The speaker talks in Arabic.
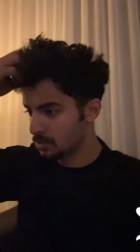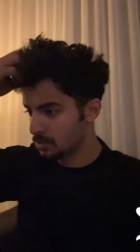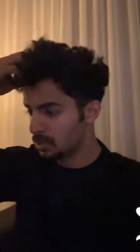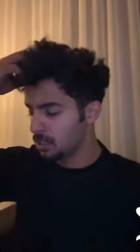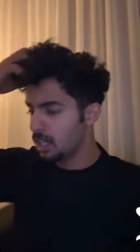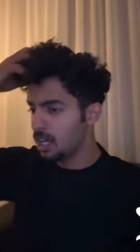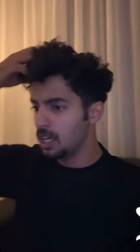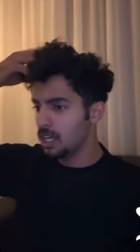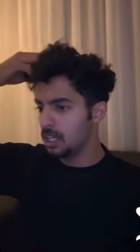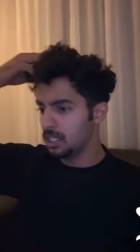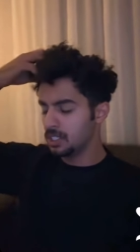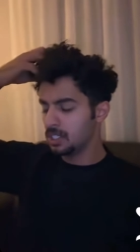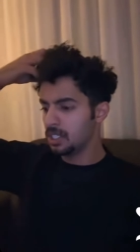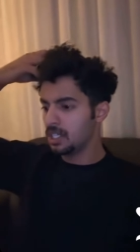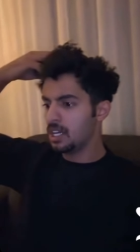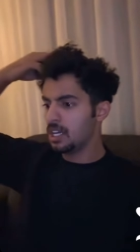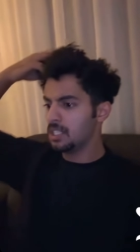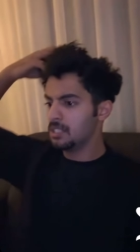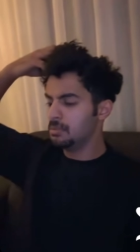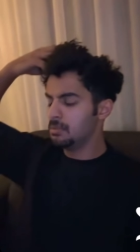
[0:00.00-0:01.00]
الله يحسن
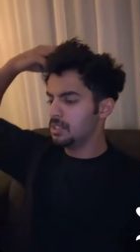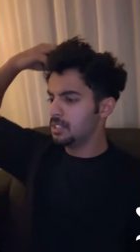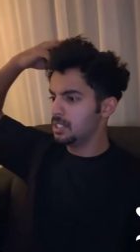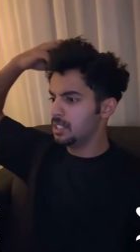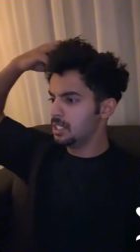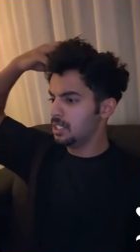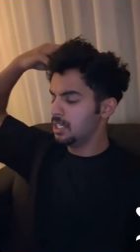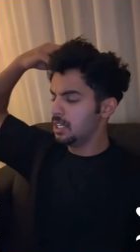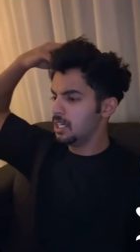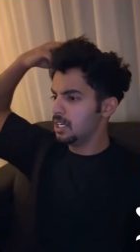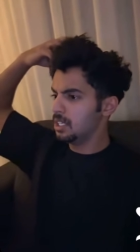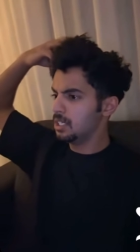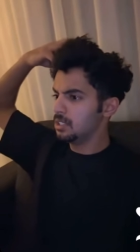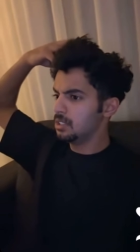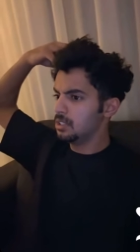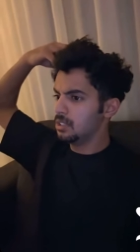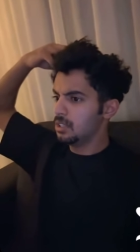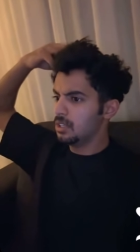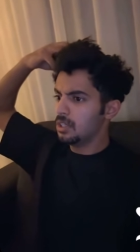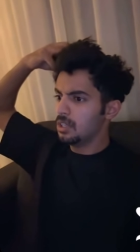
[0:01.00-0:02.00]
خاتمتنا يا اخي
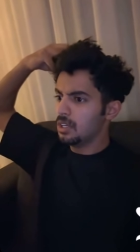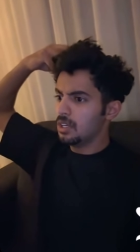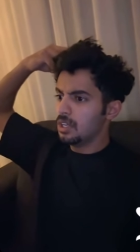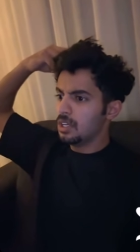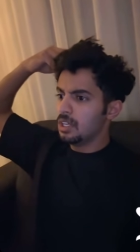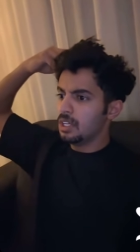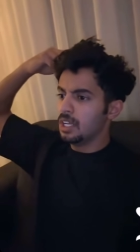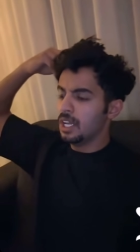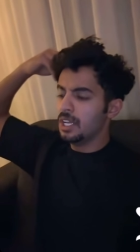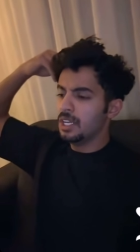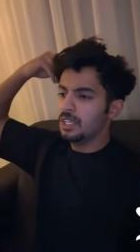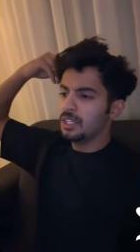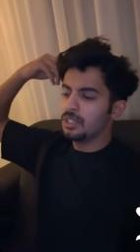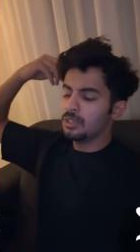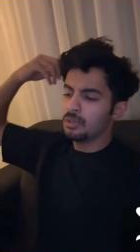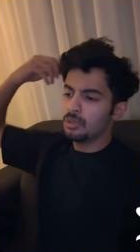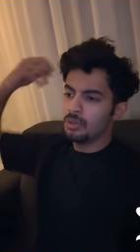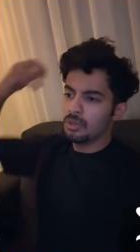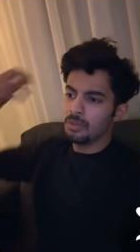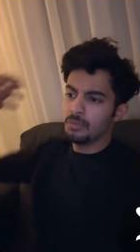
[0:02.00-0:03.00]
لان
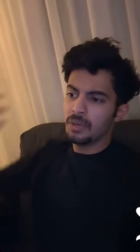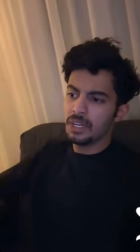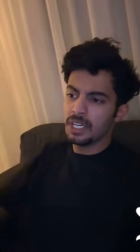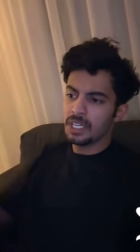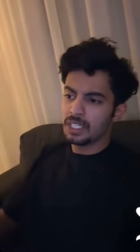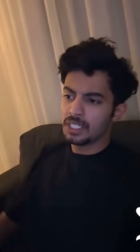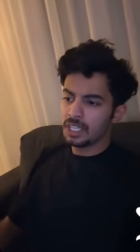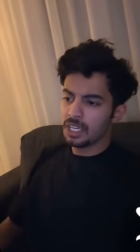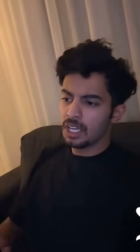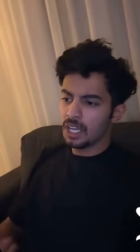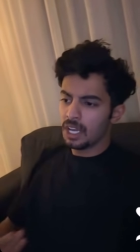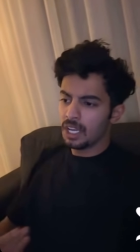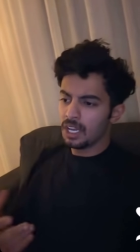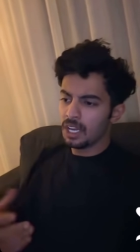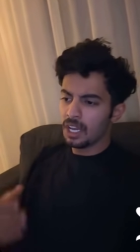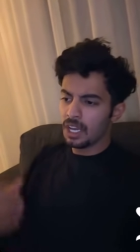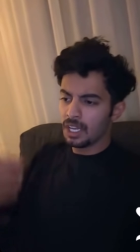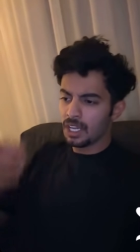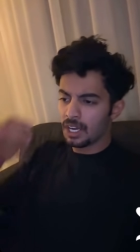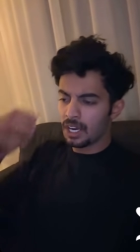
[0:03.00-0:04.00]
يقولون الميت الله
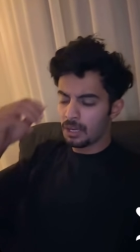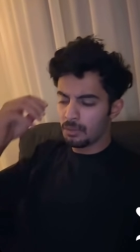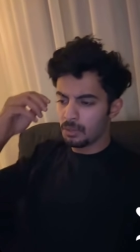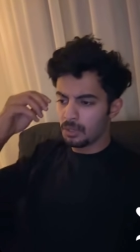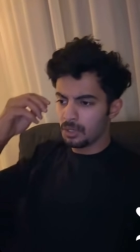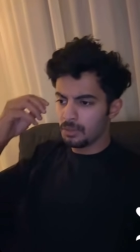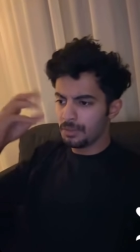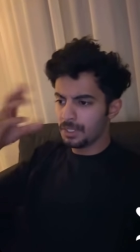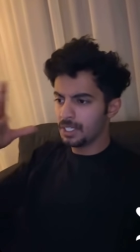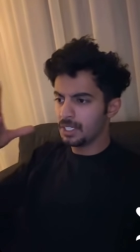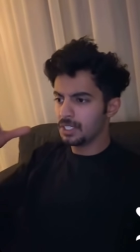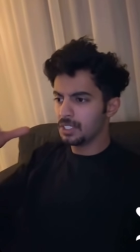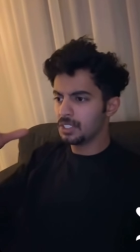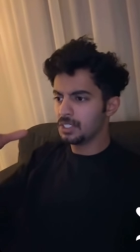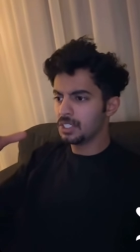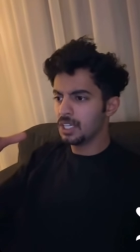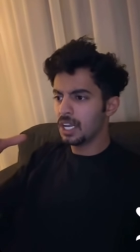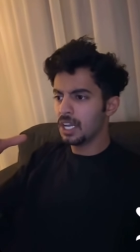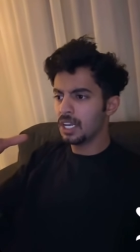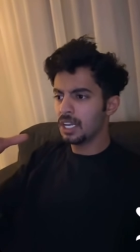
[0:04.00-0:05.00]
الله يرحم كل ميت ان
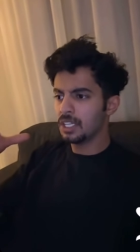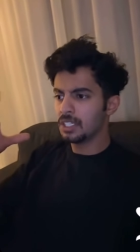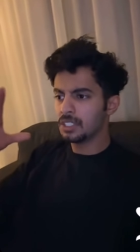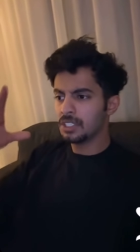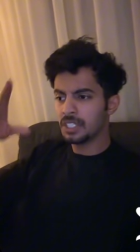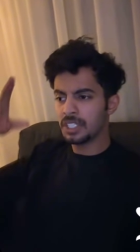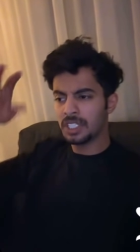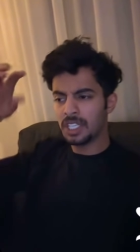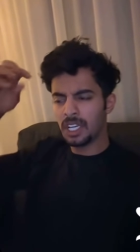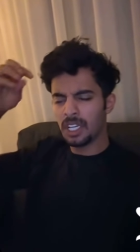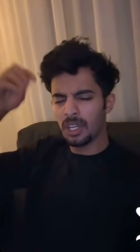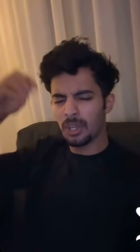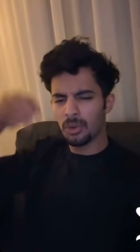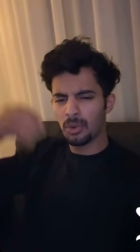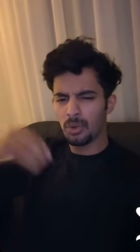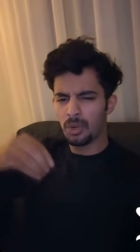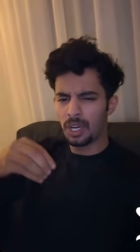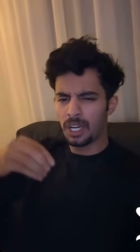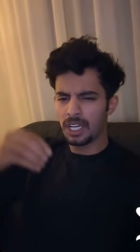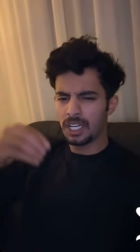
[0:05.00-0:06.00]
شاء الله ترجع له
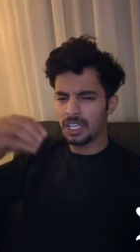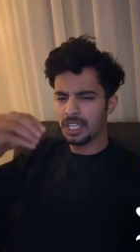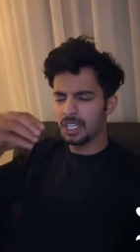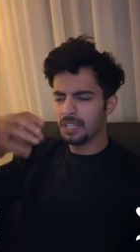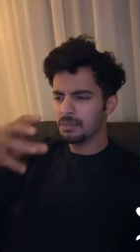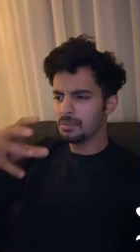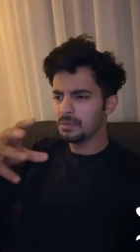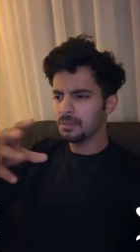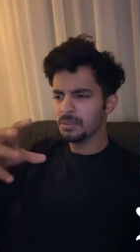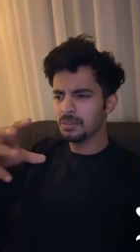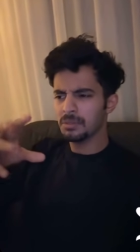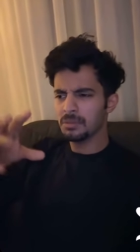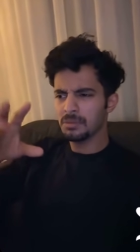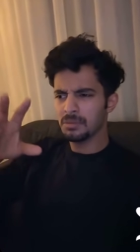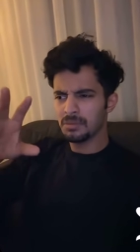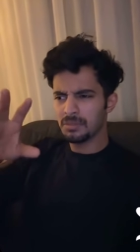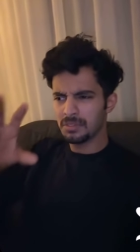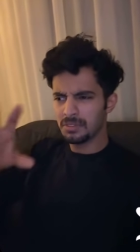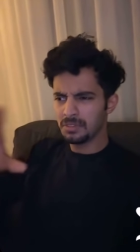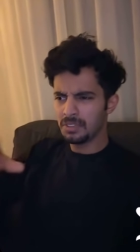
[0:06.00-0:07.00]
روحه كذا
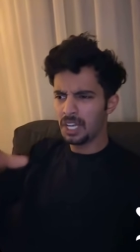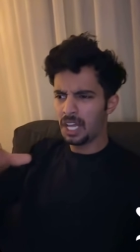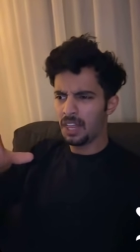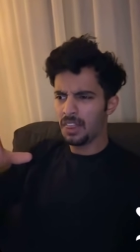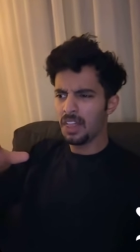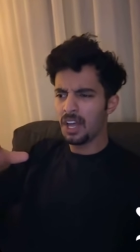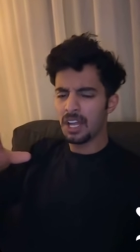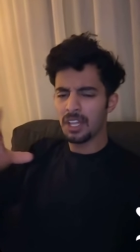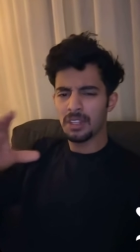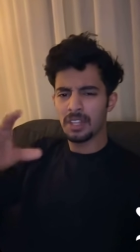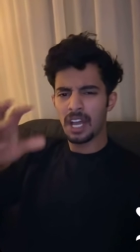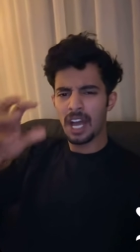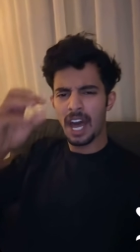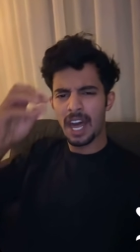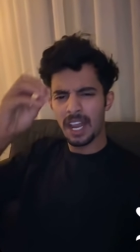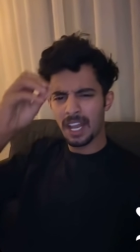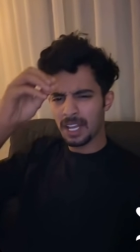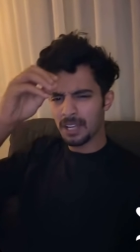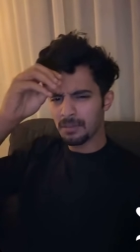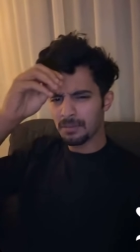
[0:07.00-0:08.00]
في لحظات
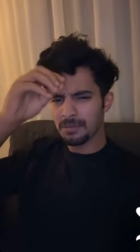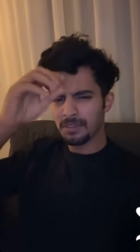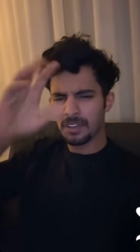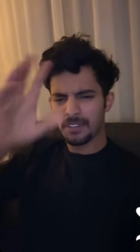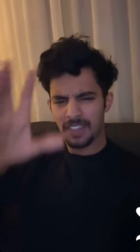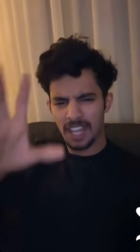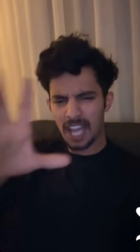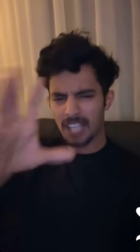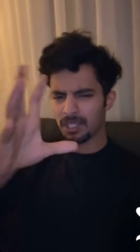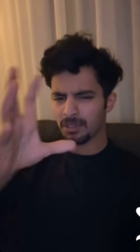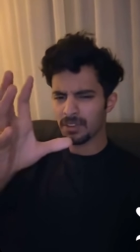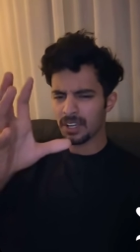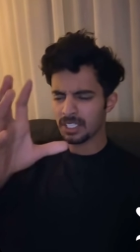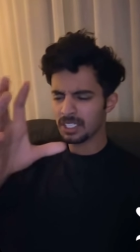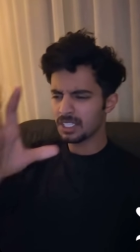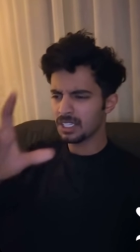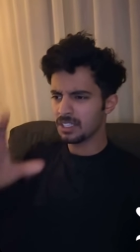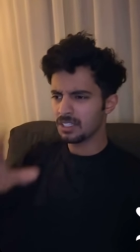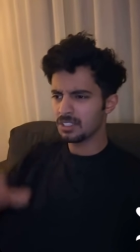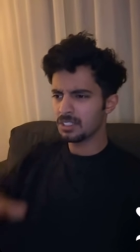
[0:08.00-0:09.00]
انا فيها
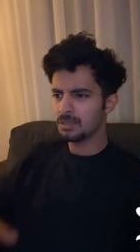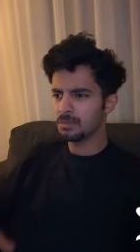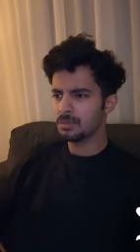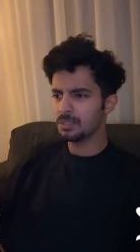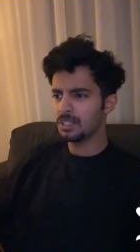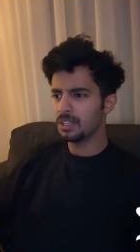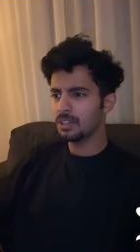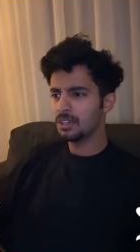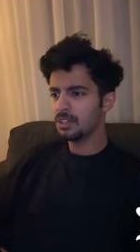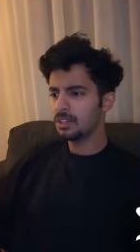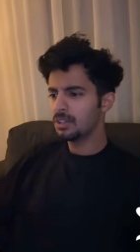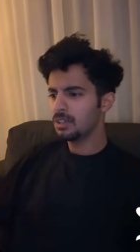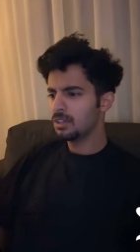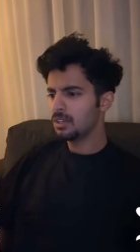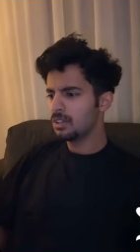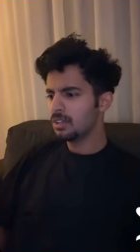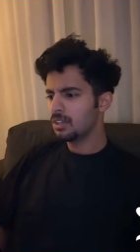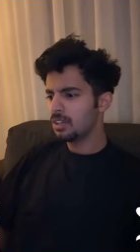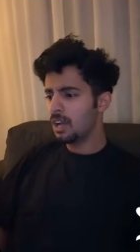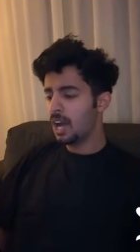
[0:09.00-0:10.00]
تفاصيل الزبده
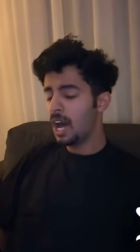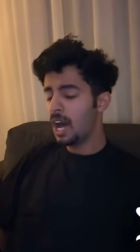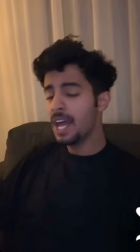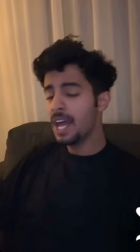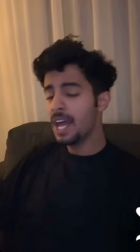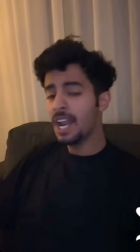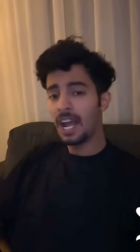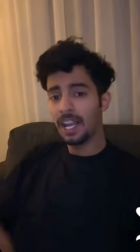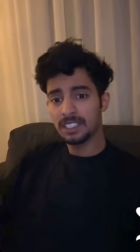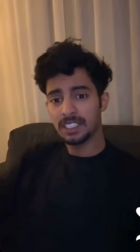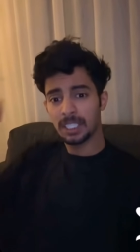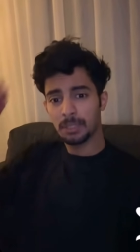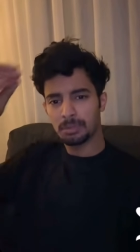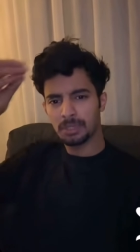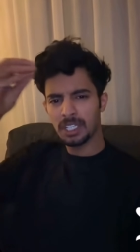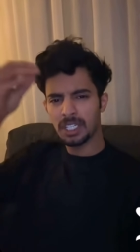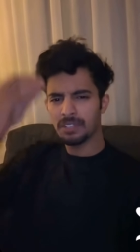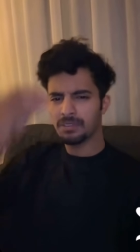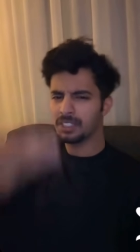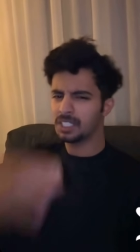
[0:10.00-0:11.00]
انا
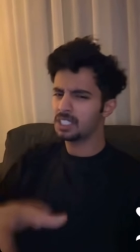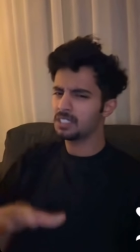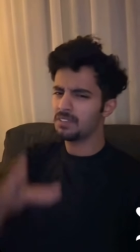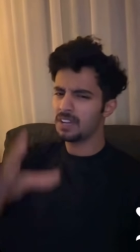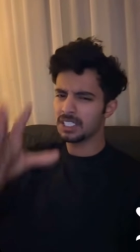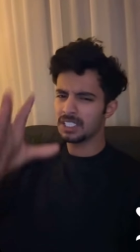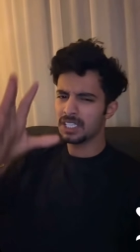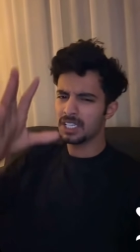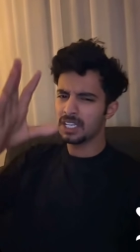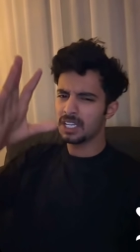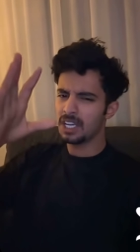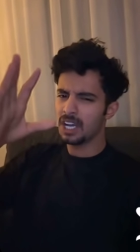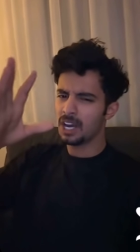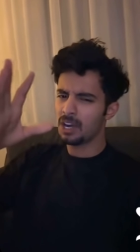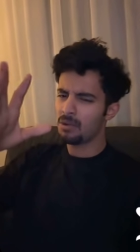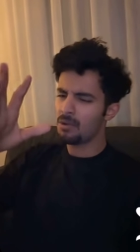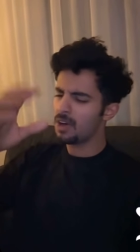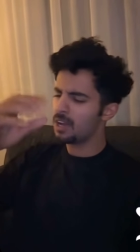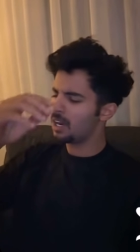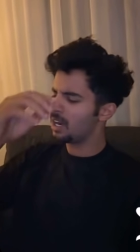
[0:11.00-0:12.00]
حسبتني في التفاصيل يا
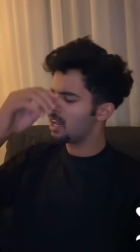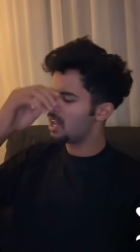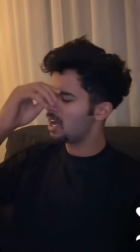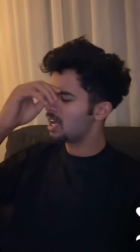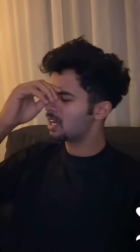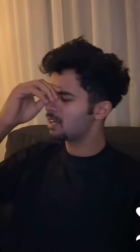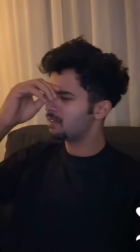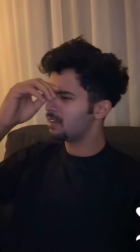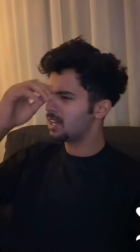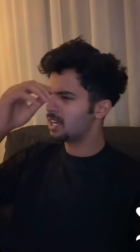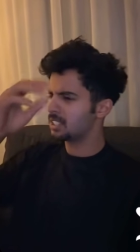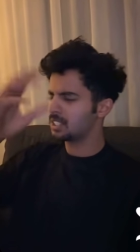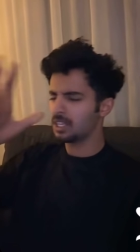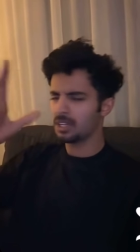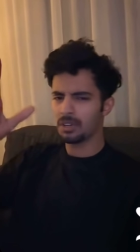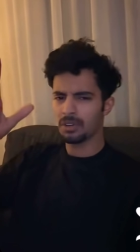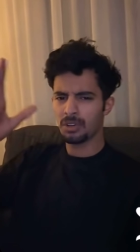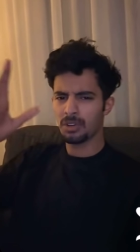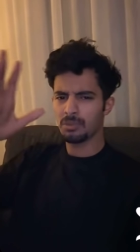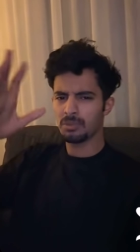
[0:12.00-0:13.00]
اخوان الله يكفانا
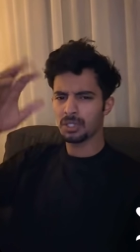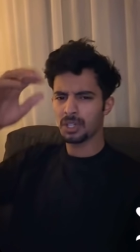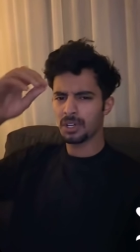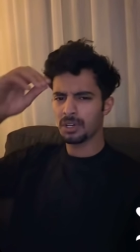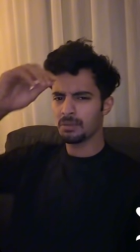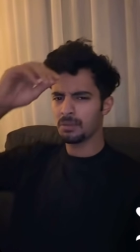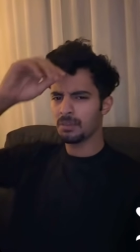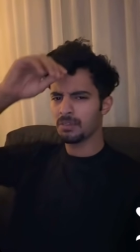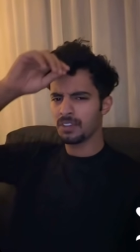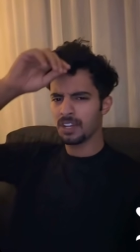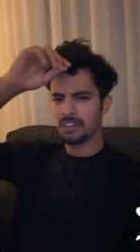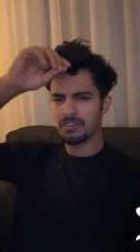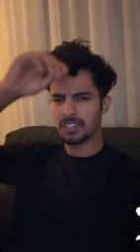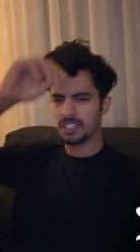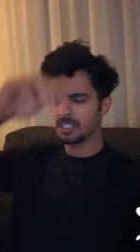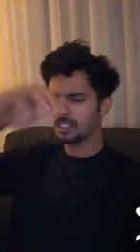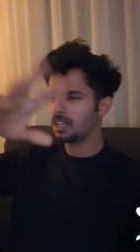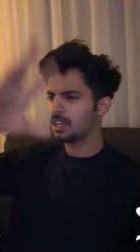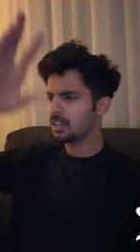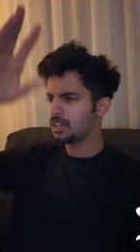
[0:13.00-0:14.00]
شركم شر من في نفسه
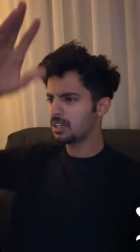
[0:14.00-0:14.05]
شر